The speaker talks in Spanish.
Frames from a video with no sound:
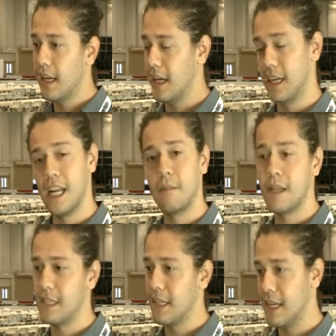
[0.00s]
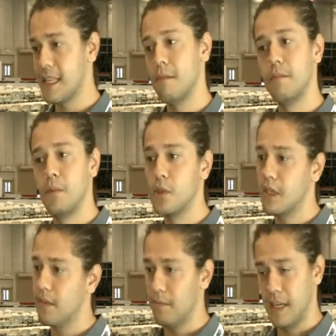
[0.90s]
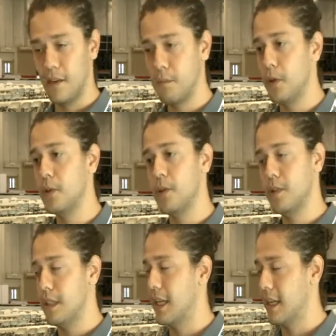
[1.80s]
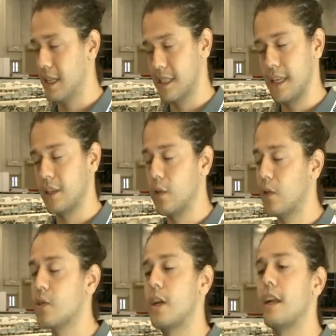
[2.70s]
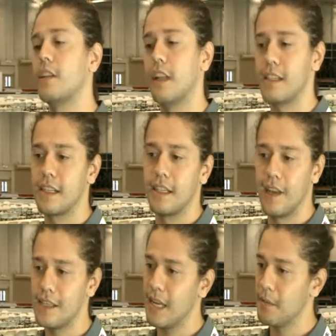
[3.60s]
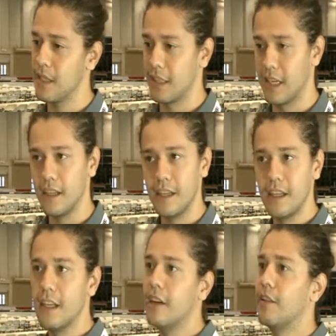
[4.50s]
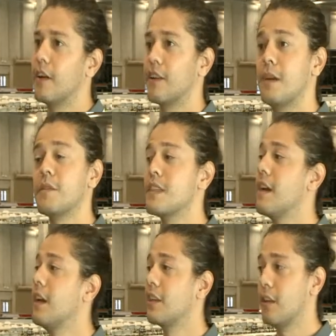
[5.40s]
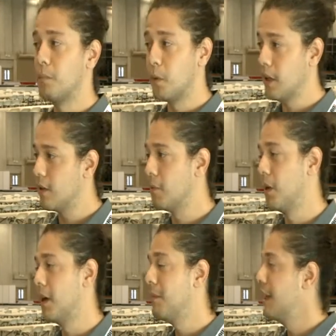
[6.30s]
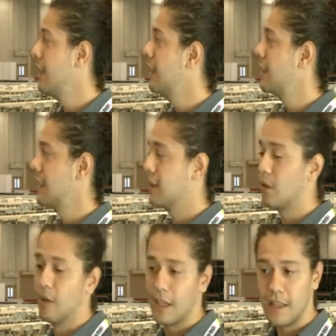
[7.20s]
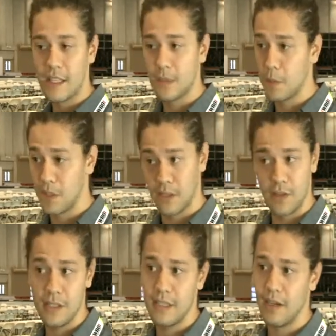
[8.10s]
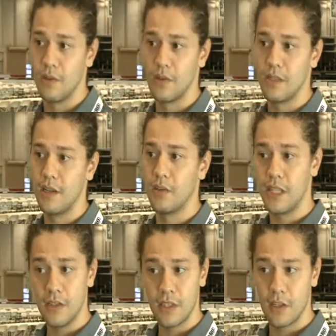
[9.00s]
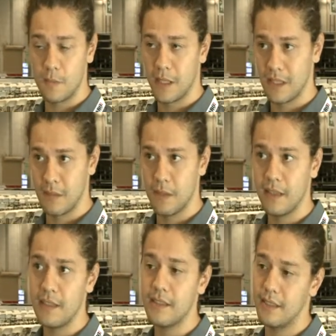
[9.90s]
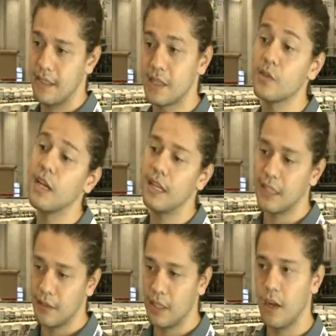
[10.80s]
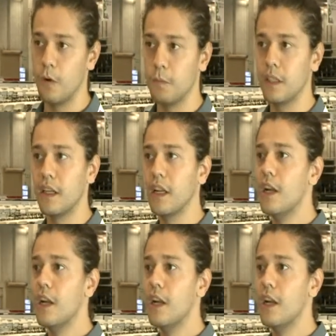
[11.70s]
Ahí nada más ingresan, buscan, bajan un poco y ahí están todos los horarios de las actividades que vamos a tener. Recordamos, es abierto al público, pueden venir tanto a ver las exposiciones de los, de los chicos, de los participantes, en el caso de la categoría Open,